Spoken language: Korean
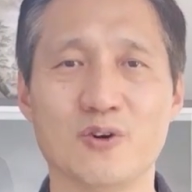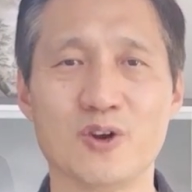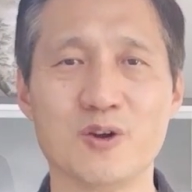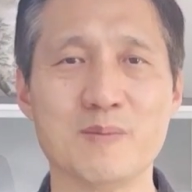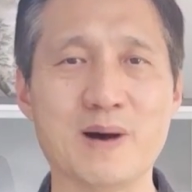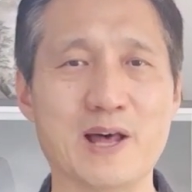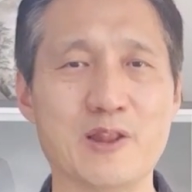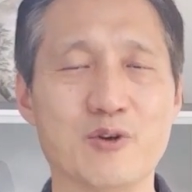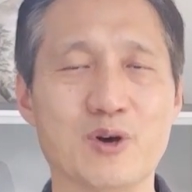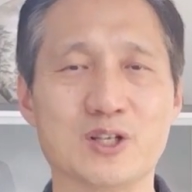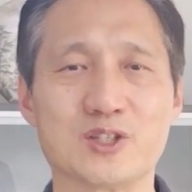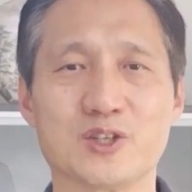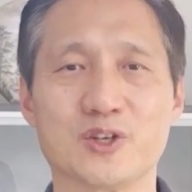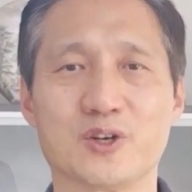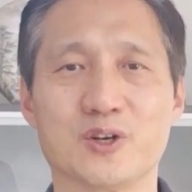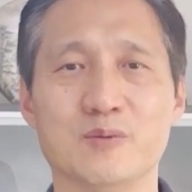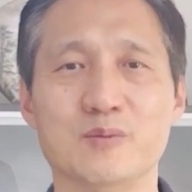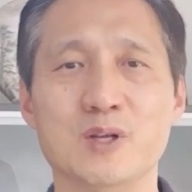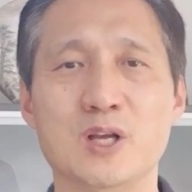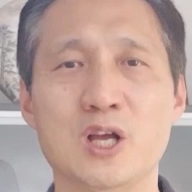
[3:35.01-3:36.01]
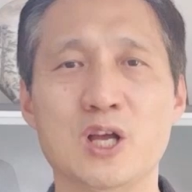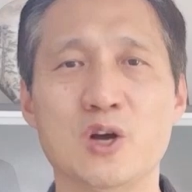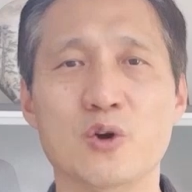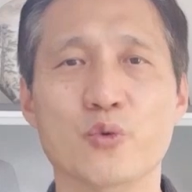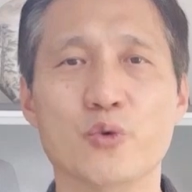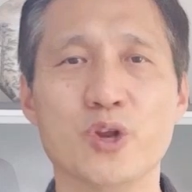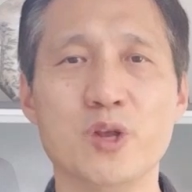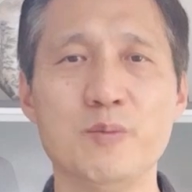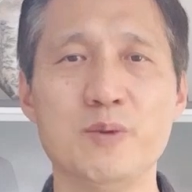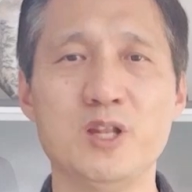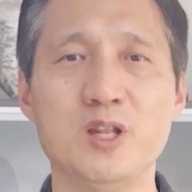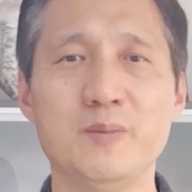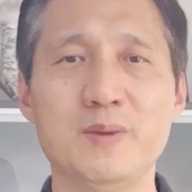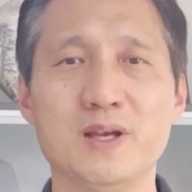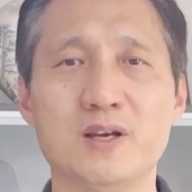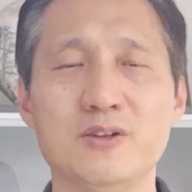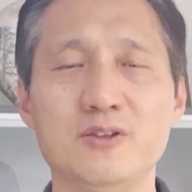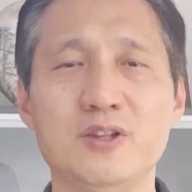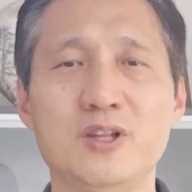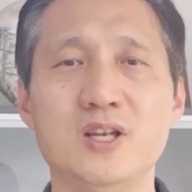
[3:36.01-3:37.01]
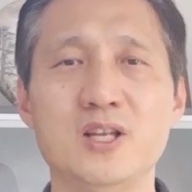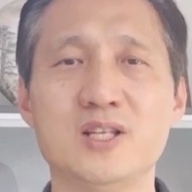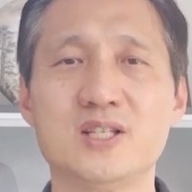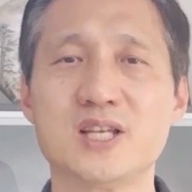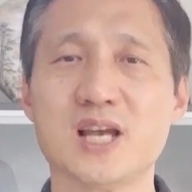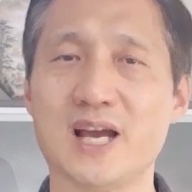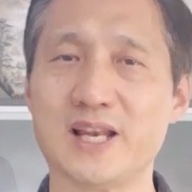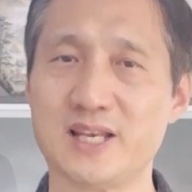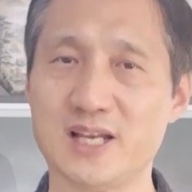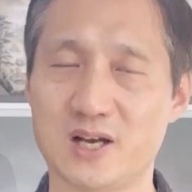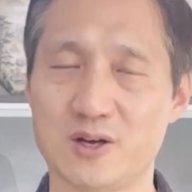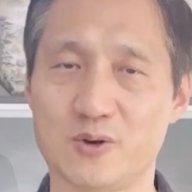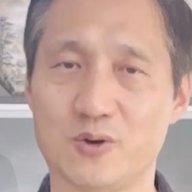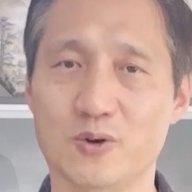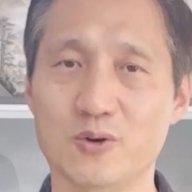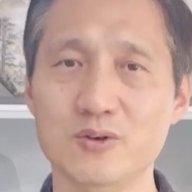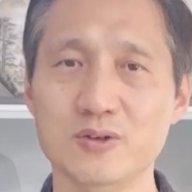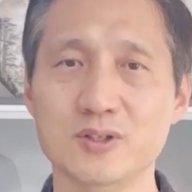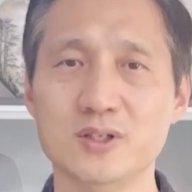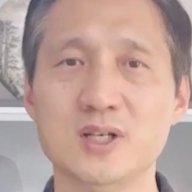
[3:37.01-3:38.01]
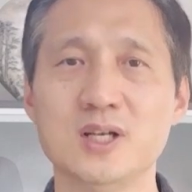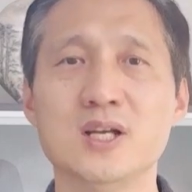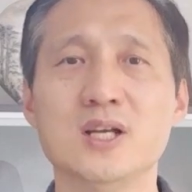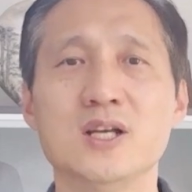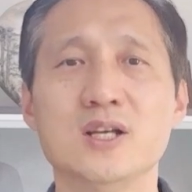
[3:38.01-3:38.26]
오늘 만화처럼 우리 믿음이 흔들리지 아니하고